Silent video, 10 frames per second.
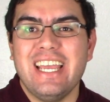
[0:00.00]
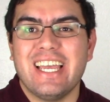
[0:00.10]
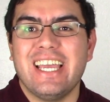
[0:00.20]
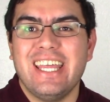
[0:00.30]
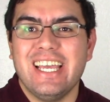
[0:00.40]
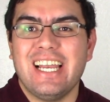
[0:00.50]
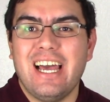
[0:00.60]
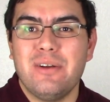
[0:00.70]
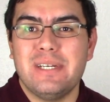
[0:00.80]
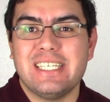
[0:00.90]
que quede
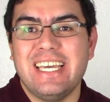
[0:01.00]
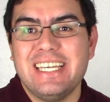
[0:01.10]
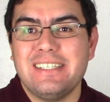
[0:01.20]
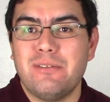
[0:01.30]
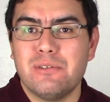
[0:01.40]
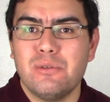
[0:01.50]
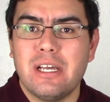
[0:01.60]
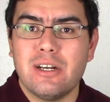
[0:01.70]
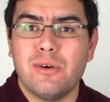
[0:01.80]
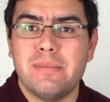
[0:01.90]
claro es que esta no es una
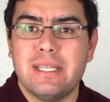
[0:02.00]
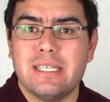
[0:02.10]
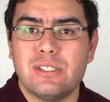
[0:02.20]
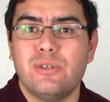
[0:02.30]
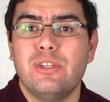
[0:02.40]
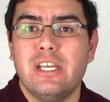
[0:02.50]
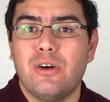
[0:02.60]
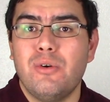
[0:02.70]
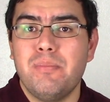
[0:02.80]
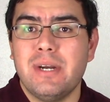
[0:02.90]
recomendación de
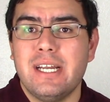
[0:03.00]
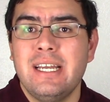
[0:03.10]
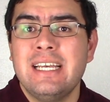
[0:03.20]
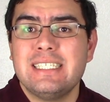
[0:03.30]
compra,